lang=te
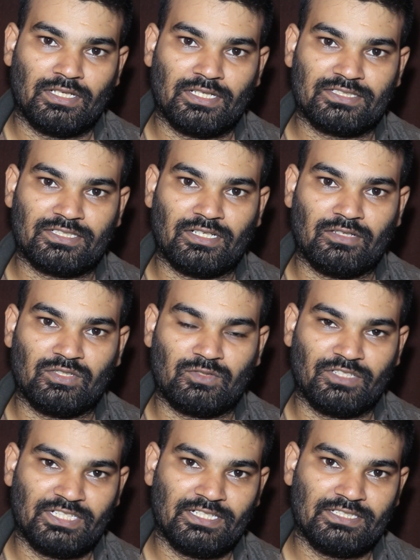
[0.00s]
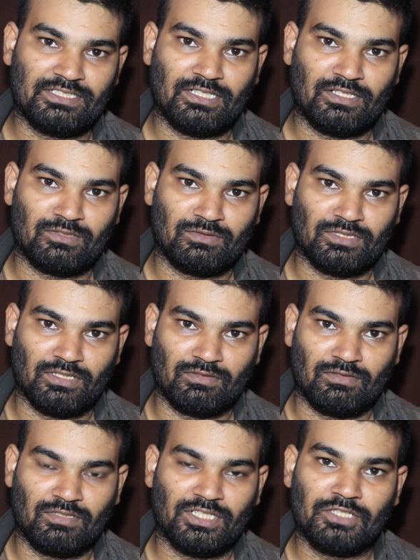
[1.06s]
ఎక్స్ట్రా ట్వంటీ డేస్ చేయాలనుకున్నారు
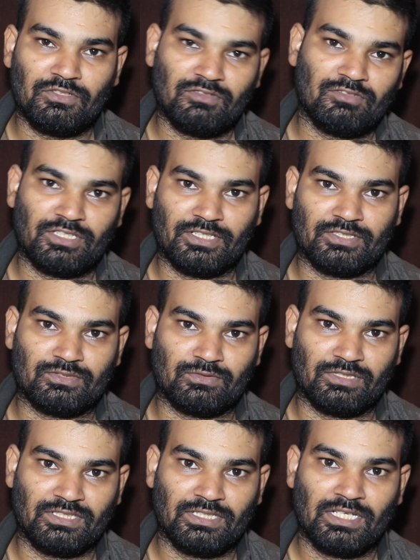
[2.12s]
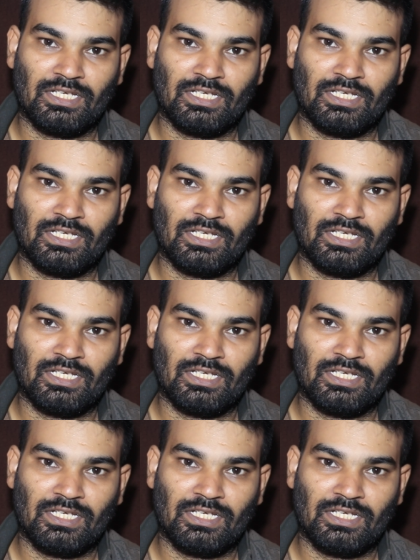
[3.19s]
అనుకోండి ఇంటూ ట్వంటీ వేసుకోండి